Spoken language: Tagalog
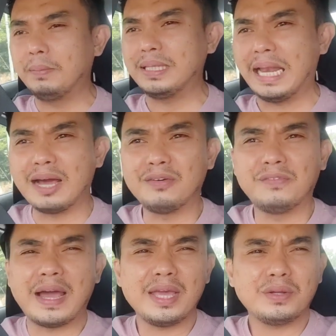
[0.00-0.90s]
may dala akong
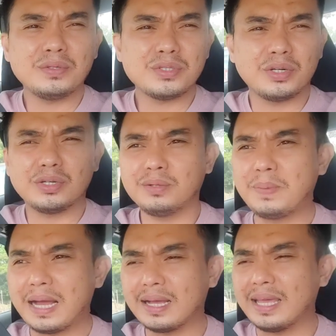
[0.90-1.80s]
virus or
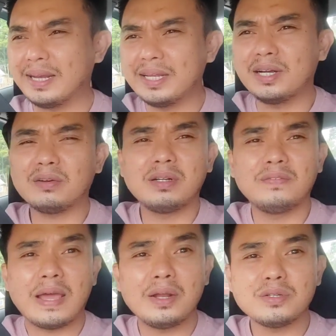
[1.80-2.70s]
baka carrier ako ng
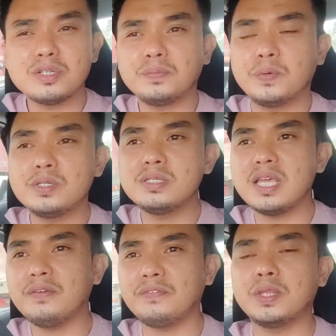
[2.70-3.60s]
virus. So for
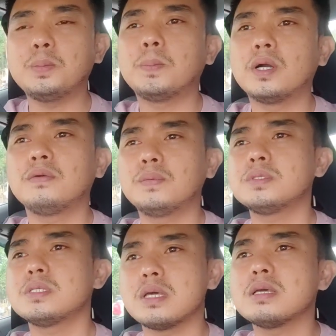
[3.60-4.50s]
safety
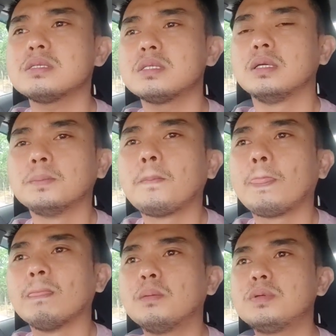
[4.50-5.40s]
purposes,
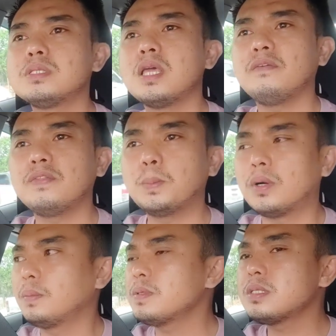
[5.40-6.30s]
for safety
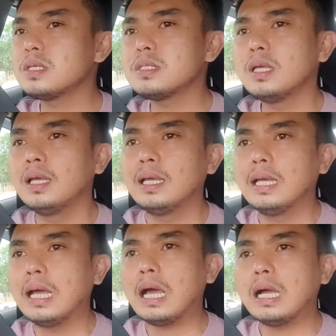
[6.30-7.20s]
purposes,
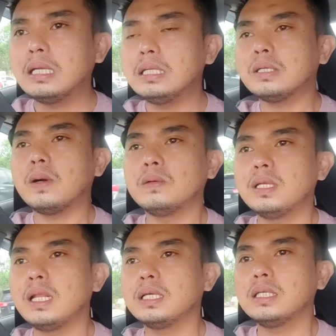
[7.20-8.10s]
ang ginagawa ko
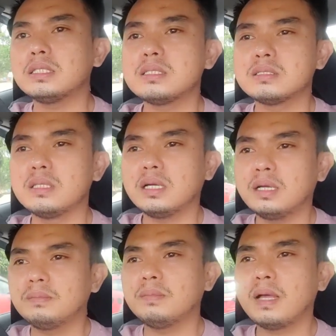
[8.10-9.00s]
na lang is
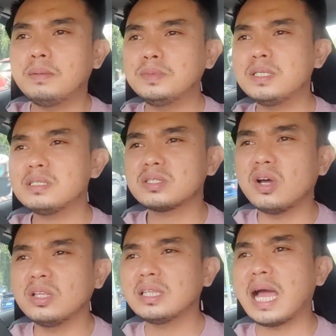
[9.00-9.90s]
um, I'm just
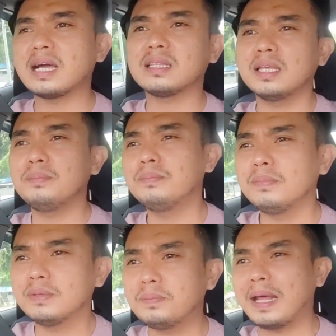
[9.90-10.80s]
contact them.
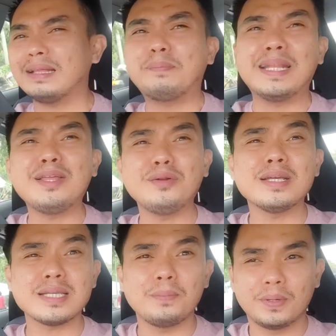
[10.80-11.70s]
Para pa rin ako
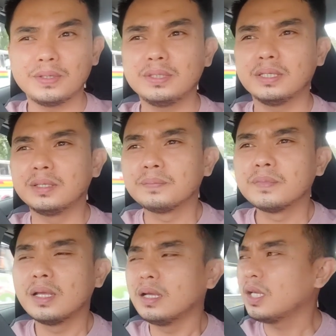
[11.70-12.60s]
lang sa abroad.
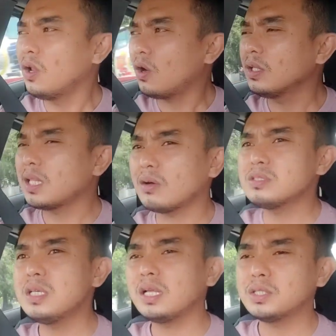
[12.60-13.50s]
Kinokontakt ko
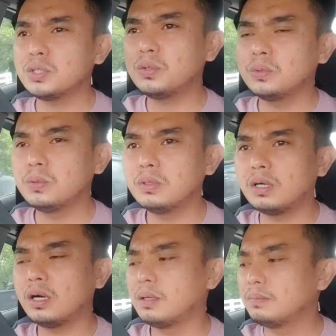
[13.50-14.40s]
sila through
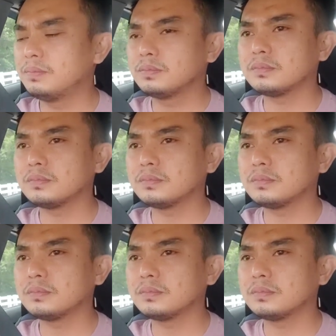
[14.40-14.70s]
um,